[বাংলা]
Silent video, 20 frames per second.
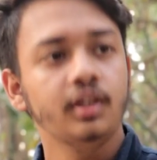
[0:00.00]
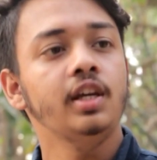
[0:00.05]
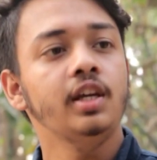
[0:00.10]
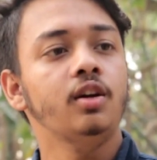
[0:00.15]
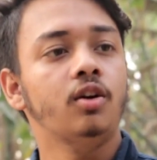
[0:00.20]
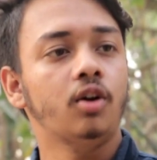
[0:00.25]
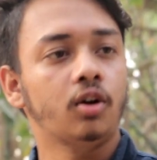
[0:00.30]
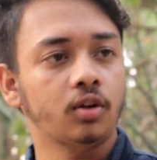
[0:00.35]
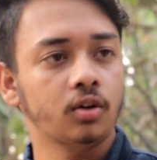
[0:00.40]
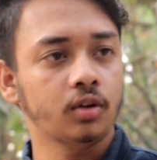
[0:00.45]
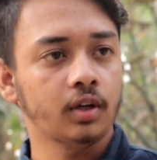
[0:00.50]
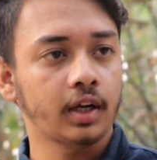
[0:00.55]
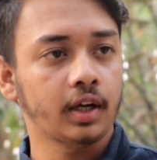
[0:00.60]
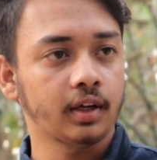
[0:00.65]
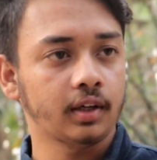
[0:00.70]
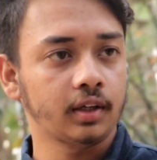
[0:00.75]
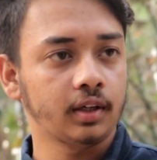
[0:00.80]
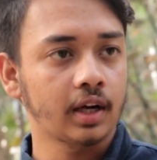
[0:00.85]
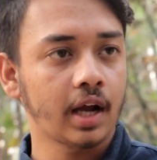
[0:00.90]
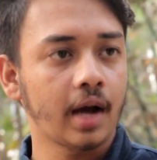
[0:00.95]
কি ঘটনা
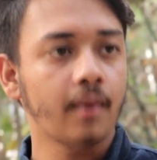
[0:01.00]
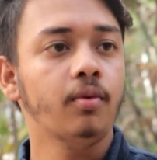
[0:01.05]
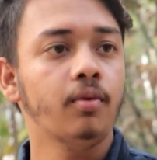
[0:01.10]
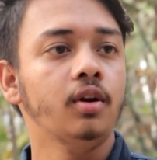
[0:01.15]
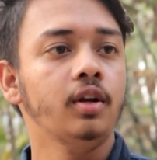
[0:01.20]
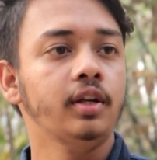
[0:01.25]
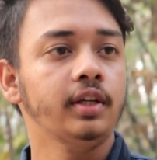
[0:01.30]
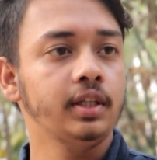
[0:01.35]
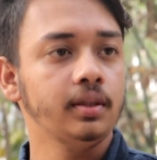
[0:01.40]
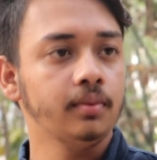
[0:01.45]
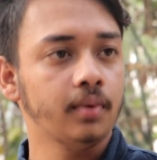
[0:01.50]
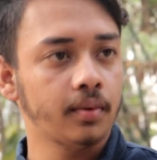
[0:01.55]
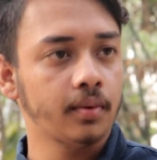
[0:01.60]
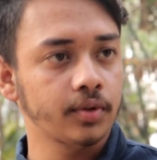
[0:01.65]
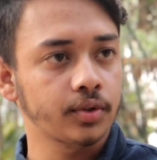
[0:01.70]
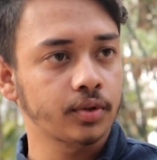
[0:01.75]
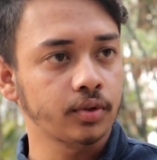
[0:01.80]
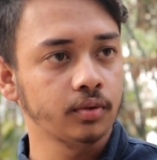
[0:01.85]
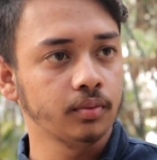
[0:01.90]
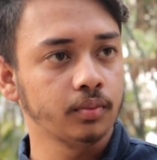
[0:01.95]
না বললে
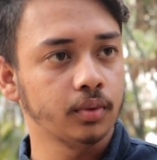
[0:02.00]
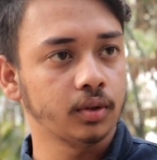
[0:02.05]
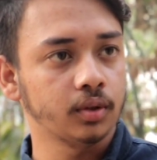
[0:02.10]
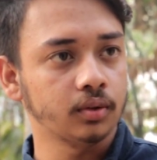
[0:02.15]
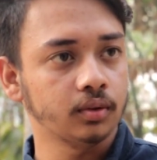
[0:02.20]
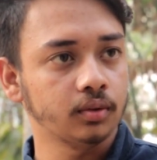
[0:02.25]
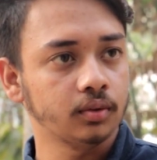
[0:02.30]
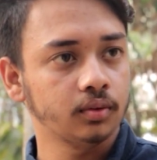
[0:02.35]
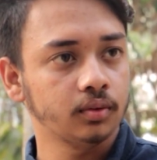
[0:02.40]
কেমনে শুনবো